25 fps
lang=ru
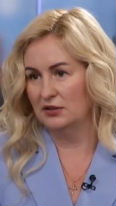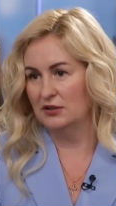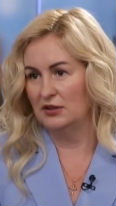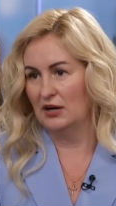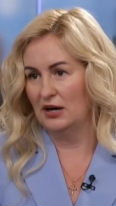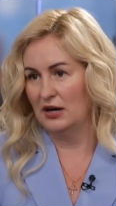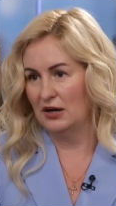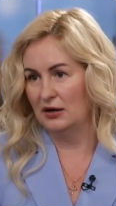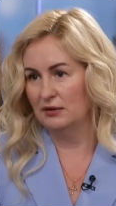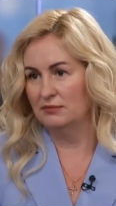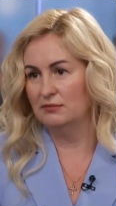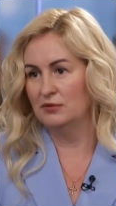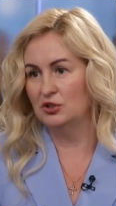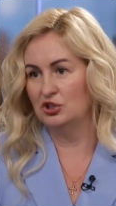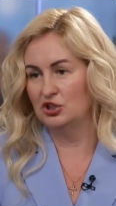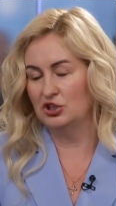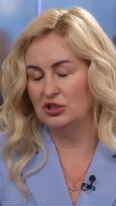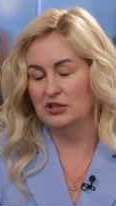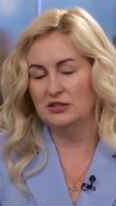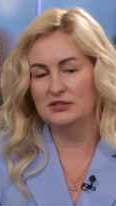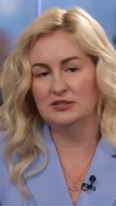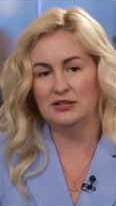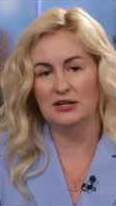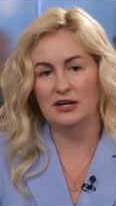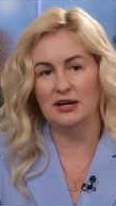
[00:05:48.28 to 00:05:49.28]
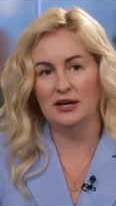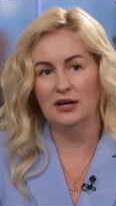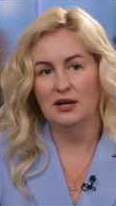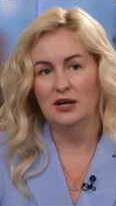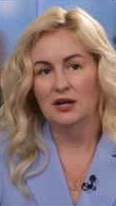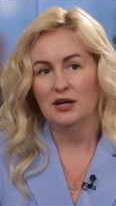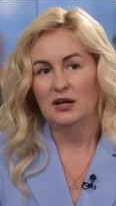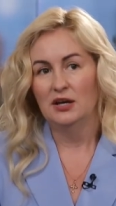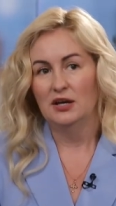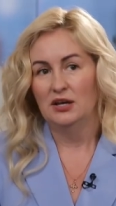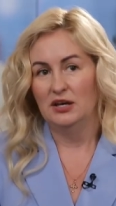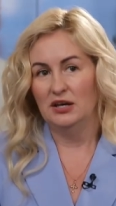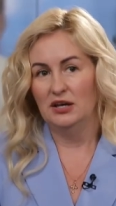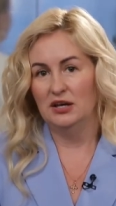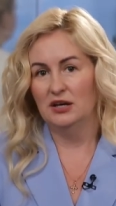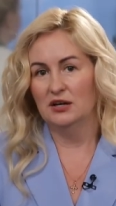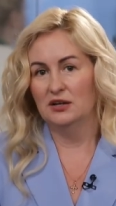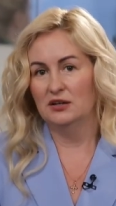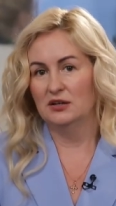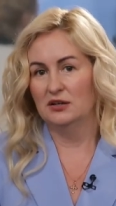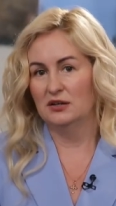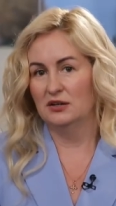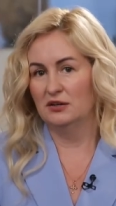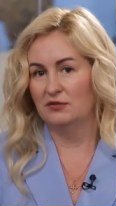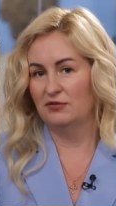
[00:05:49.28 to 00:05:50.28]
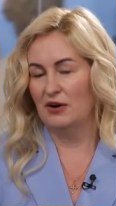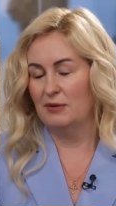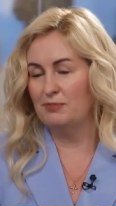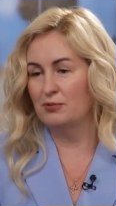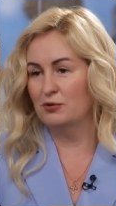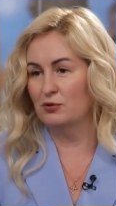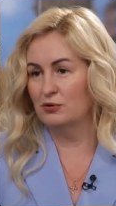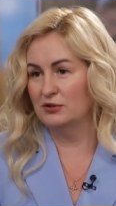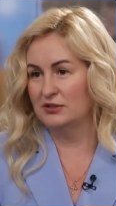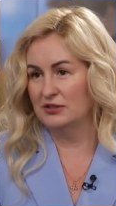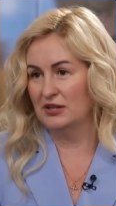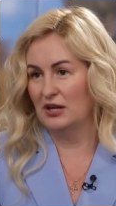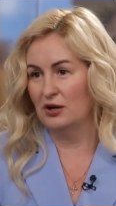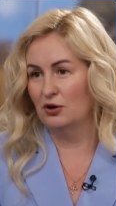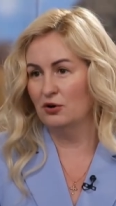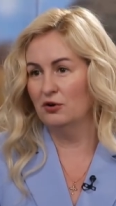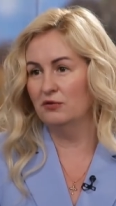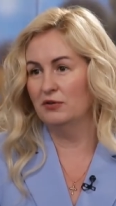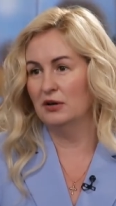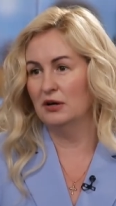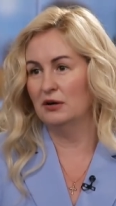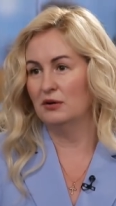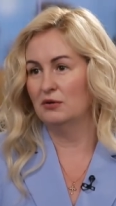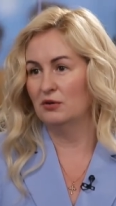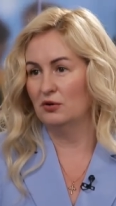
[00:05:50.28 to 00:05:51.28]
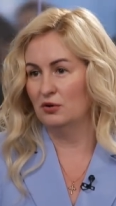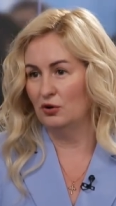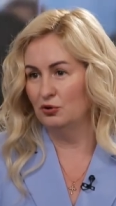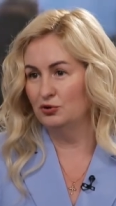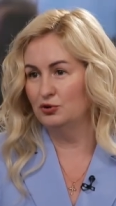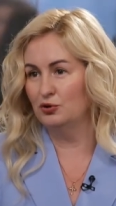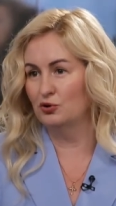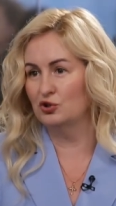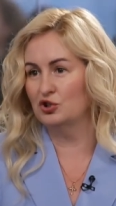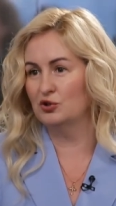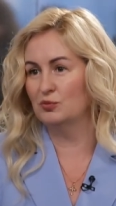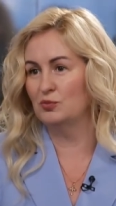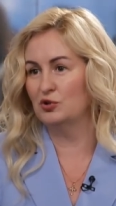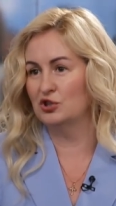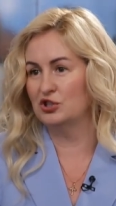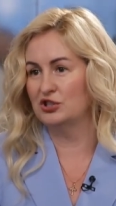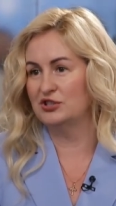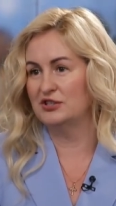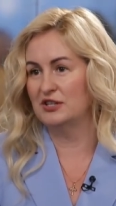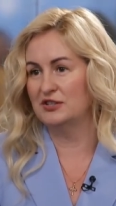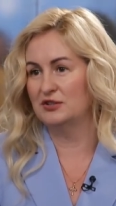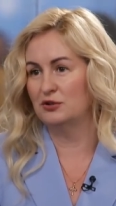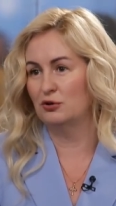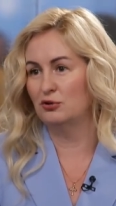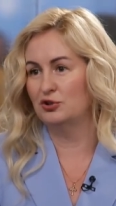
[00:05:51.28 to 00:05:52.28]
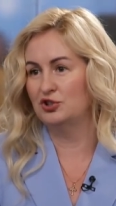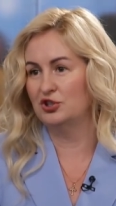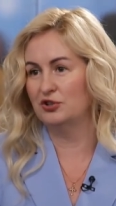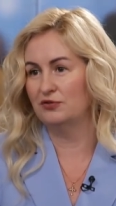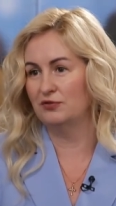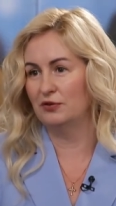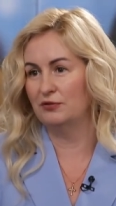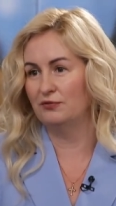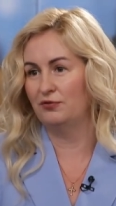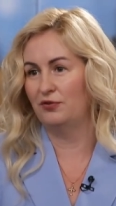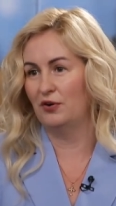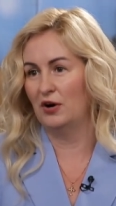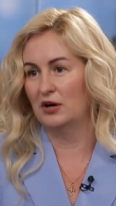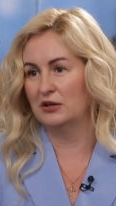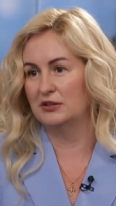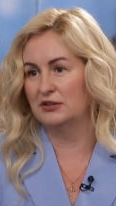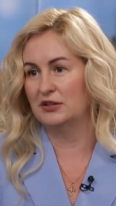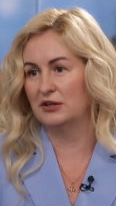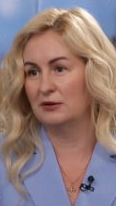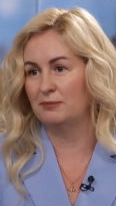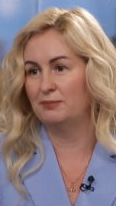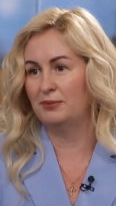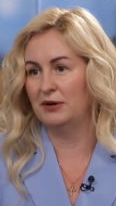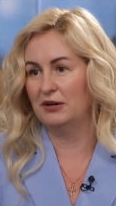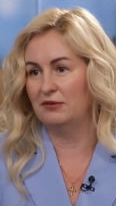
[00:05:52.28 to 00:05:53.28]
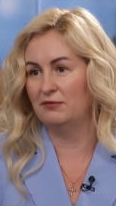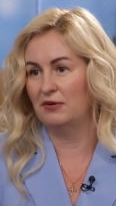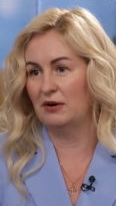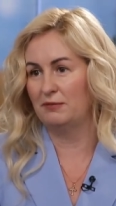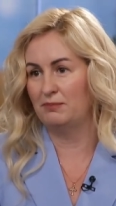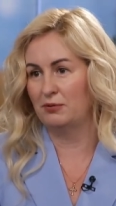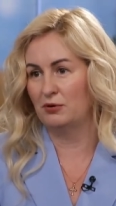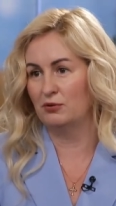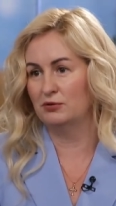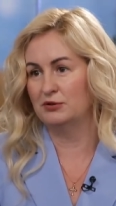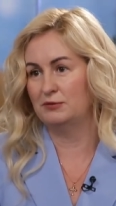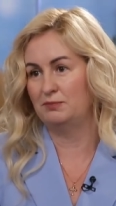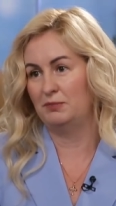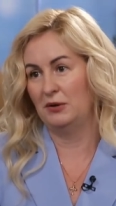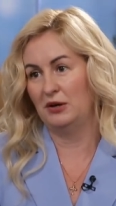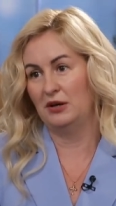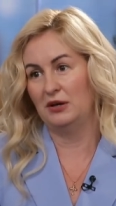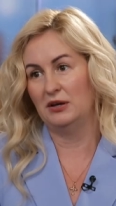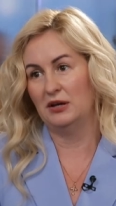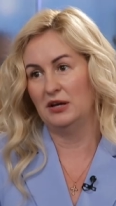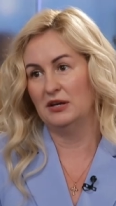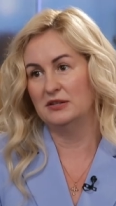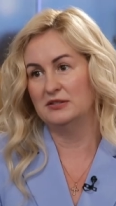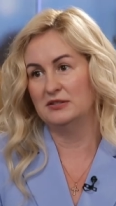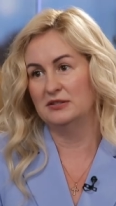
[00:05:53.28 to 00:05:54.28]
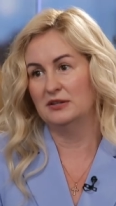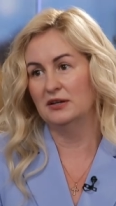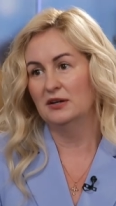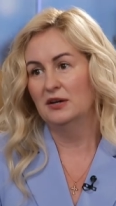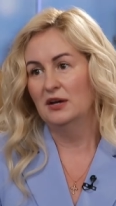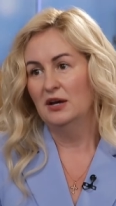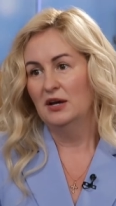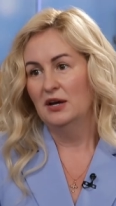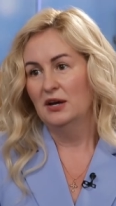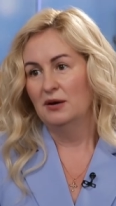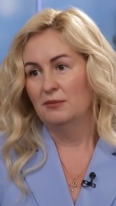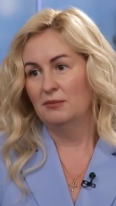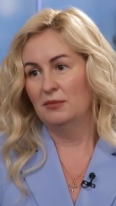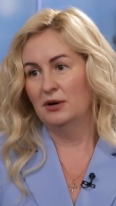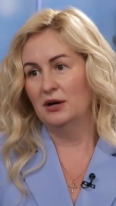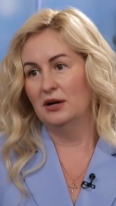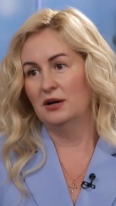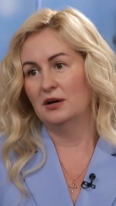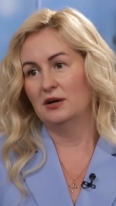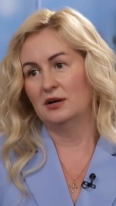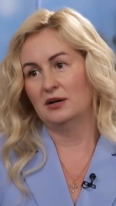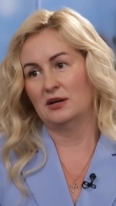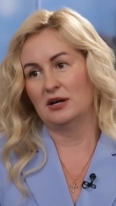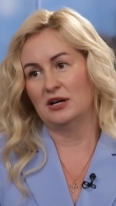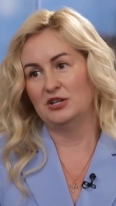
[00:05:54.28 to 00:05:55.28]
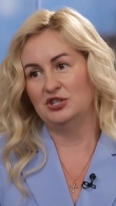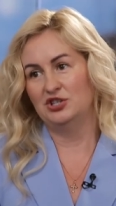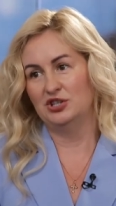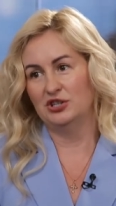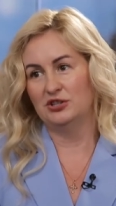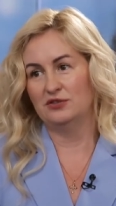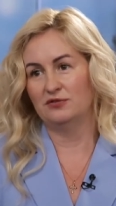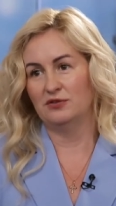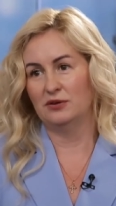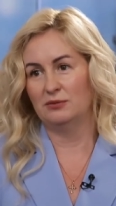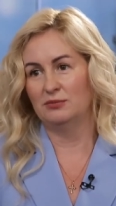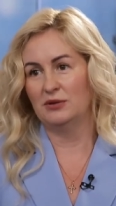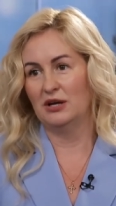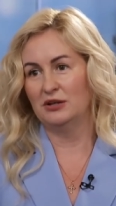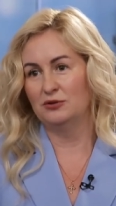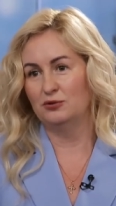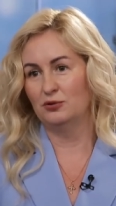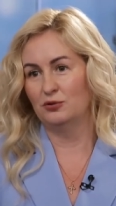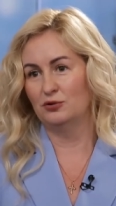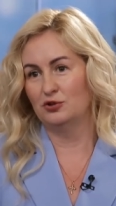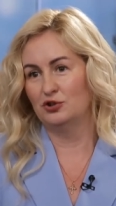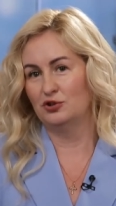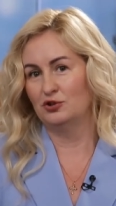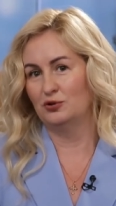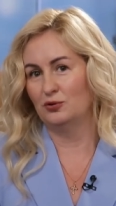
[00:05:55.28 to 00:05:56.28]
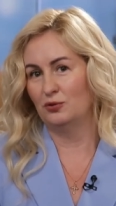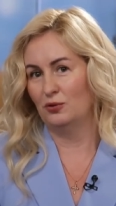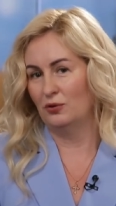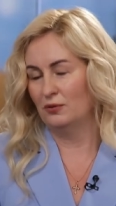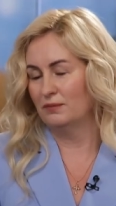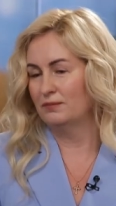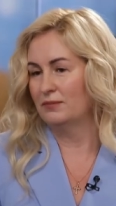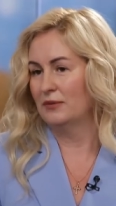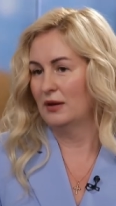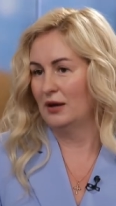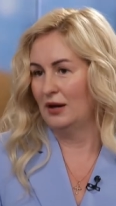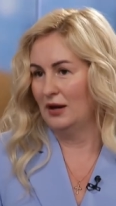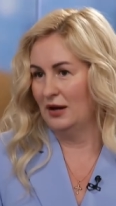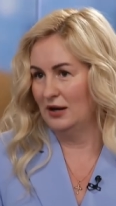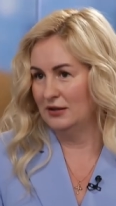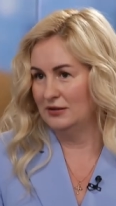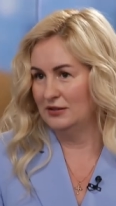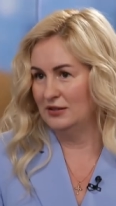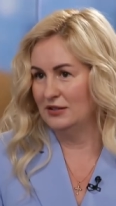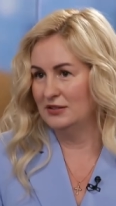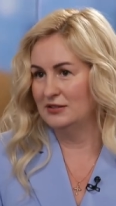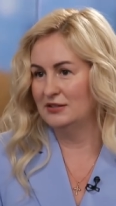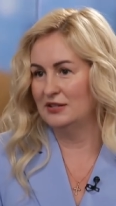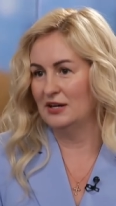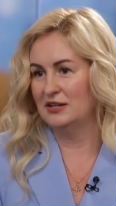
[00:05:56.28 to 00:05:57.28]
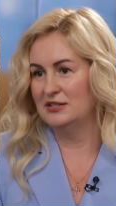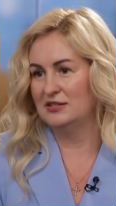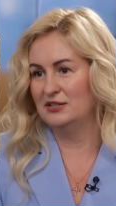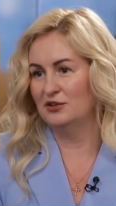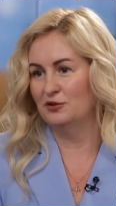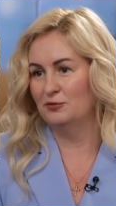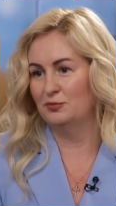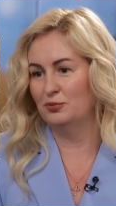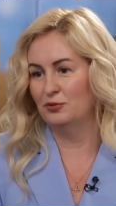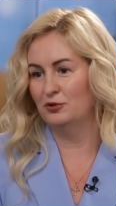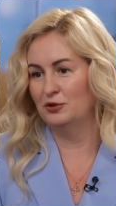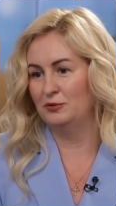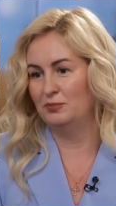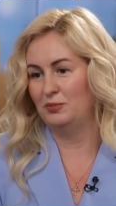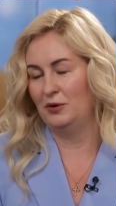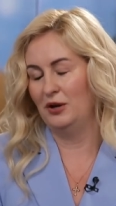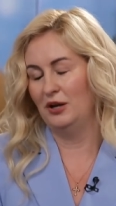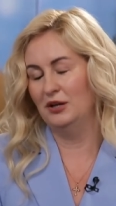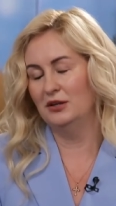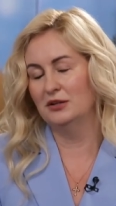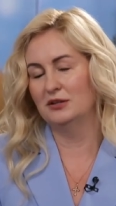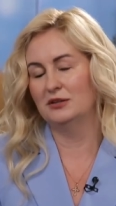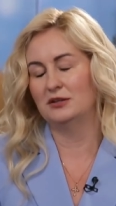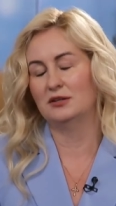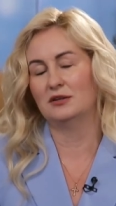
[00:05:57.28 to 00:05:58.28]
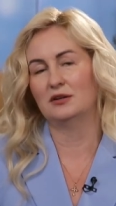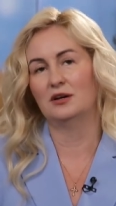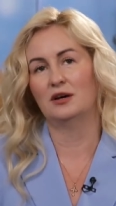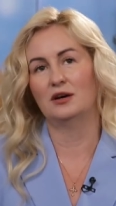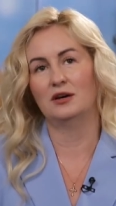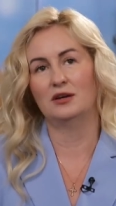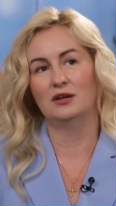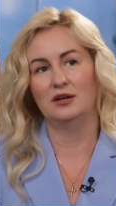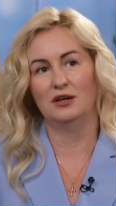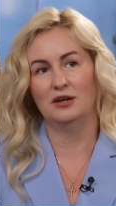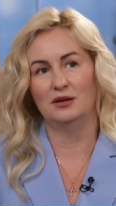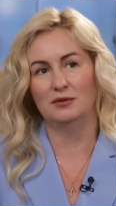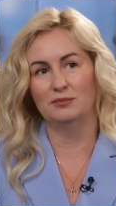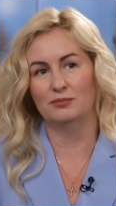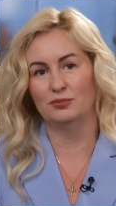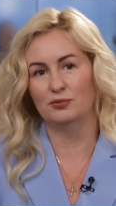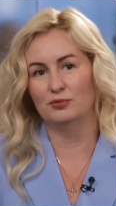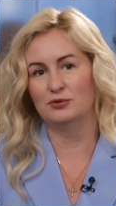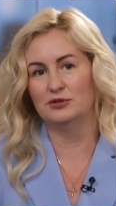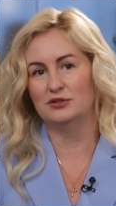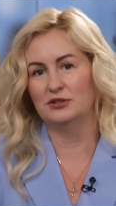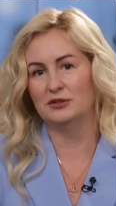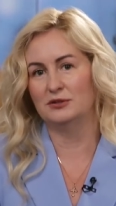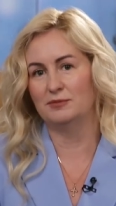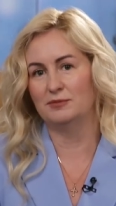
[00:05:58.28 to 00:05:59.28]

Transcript: на жителей. И э, вопрос здоровья, он тоже может стать ключевым фактором при вопрос переезде. Мы рассчитываем на то, что эта инициатива будет принята и будет